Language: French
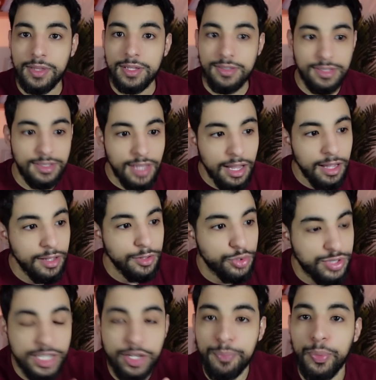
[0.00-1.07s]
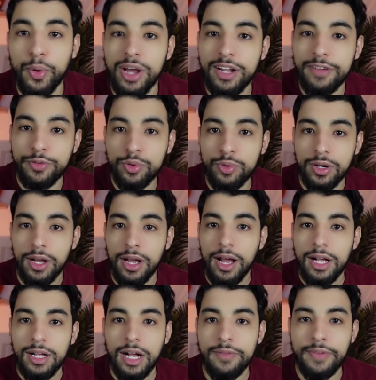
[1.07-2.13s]
Si tu sais que pour un avion
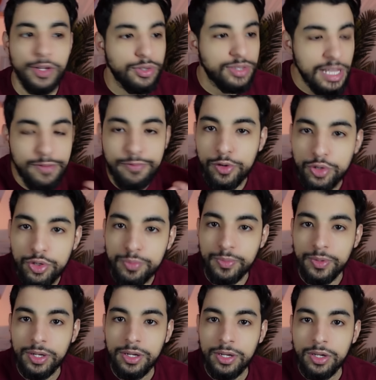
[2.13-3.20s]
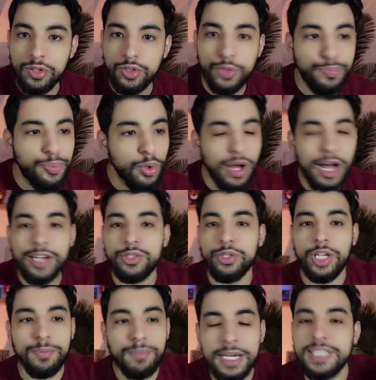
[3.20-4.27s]
avec tel volume, tu peux
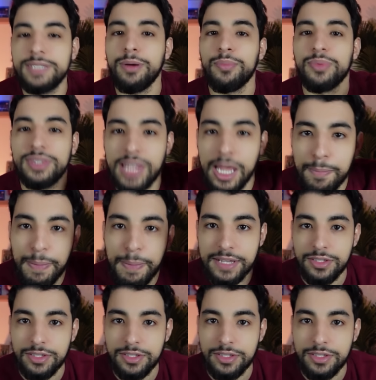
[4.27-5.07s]
accueillir maximum tel,